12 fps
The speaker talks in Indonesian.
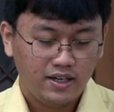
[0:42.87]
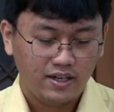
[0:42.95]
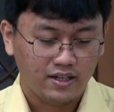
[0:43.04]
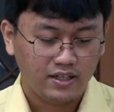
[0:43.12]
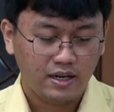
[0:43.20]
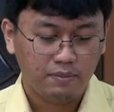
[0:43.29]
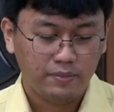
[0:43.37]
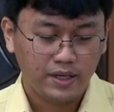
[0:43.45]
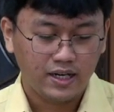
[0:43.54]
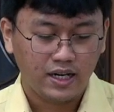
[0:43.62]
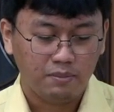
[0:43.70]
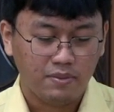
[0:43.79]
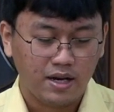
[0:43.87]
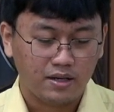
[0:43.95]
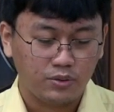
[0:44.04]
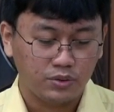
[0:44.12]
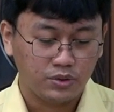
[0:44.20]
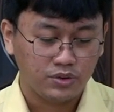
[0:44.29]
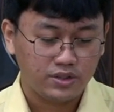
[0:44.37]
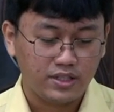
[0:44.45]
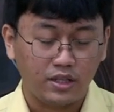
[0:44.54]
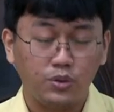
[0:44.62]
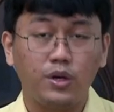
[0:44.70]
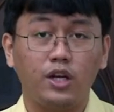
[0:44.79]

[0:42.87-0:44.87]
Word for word: yang diambil dari Markus 1